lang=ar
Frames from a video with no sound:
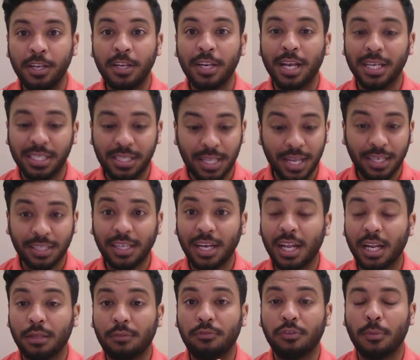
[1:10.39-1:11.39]
الاسلاك
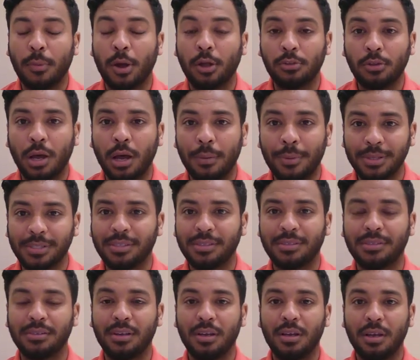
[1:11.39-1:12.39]
دخلت في بعضها بس
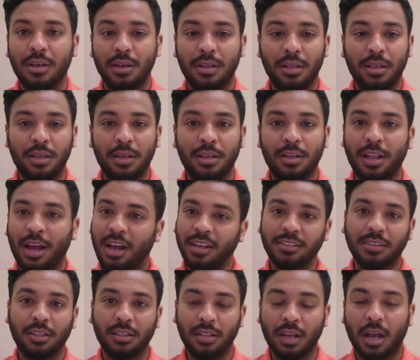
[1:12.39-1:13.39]
اللي
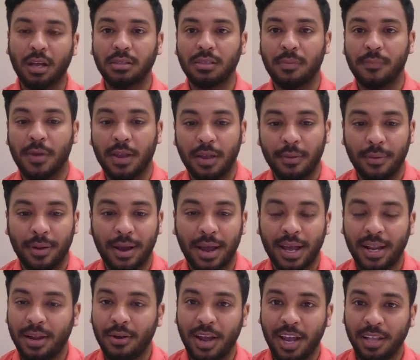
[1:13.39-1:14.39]
حصل ده عظمه يا
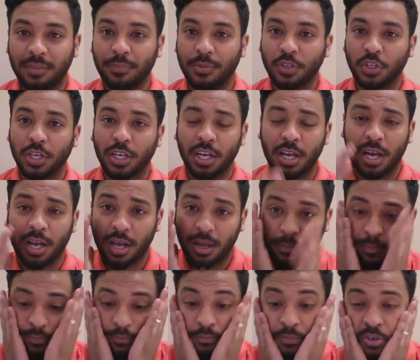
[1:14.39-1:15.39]
جماعه انا واحد
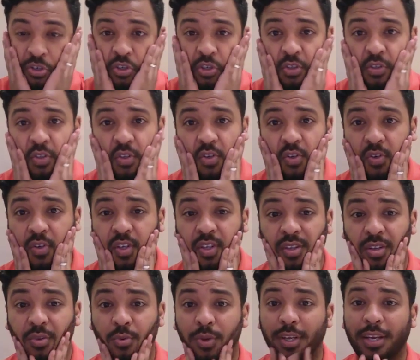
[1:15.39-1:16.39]
بشجع مانشستر
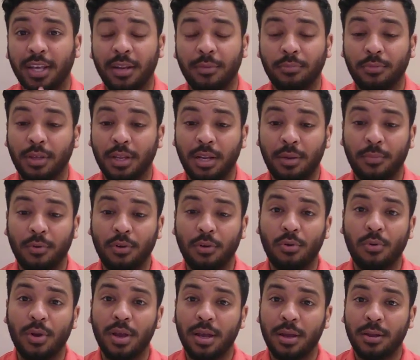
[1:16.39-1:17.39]
يونايتد والكلام طالع من
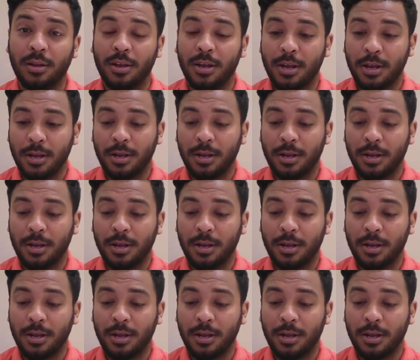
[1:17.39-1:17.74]
جوايا